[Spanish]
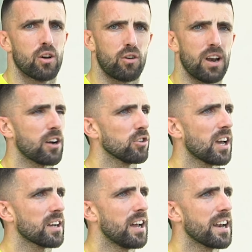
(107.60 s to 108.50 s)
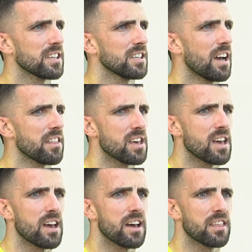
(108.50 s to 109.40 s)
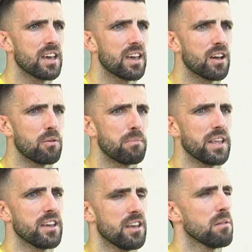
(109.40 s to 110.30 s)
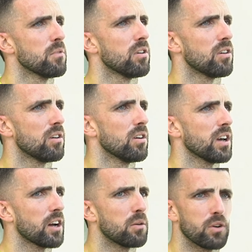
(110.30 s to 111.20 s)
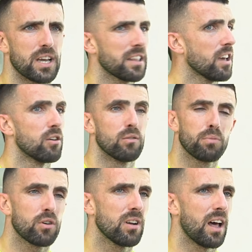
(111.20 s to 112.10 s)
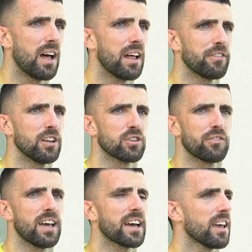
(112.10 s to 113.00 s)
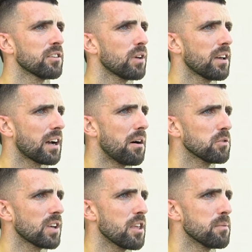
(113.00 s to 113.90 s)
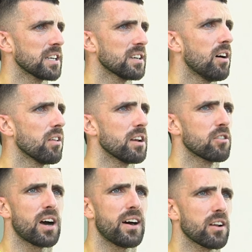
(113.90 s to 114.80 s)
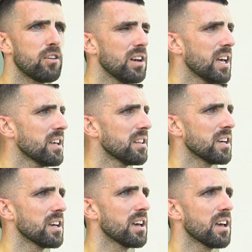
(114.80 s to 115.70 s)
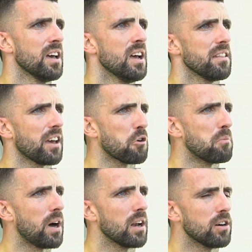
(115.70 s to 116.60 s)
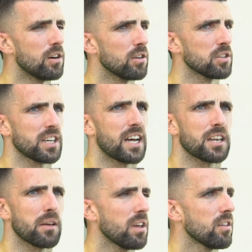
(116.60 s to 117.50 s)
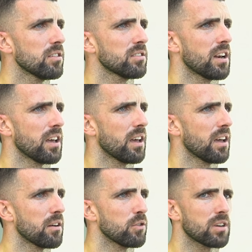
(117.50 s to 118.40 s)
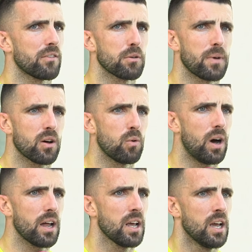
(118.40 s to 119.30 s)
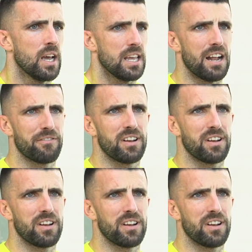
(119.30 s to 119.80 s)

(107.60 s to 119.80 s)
con, las cosas claras y las ideas de compañerismo, eh, como ya te digo, un poco la filosofía que acabamos el año pasado, de no encajar goles, de, con balón ser atrevidos, tener nuestra forma de jugar y al